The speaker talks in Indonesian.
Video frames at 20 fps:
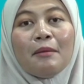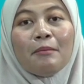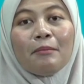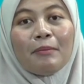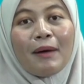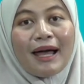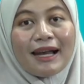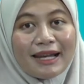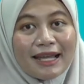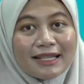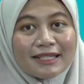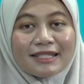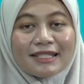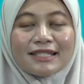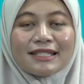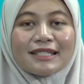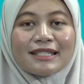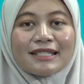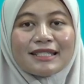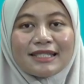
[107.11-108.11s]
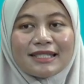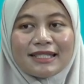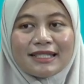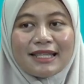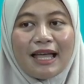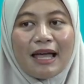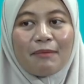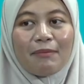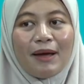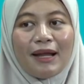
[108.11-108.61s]
panas
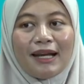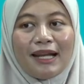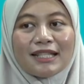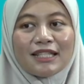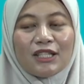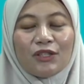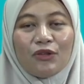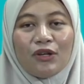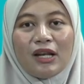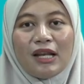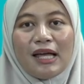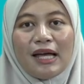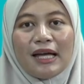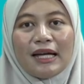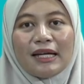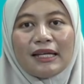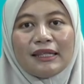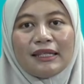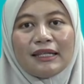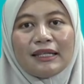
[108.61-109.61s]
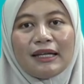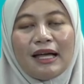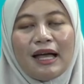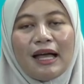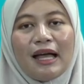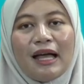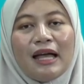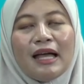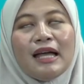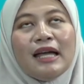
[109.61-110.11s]
ya panas itu adalah
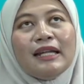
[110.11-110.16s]
ketika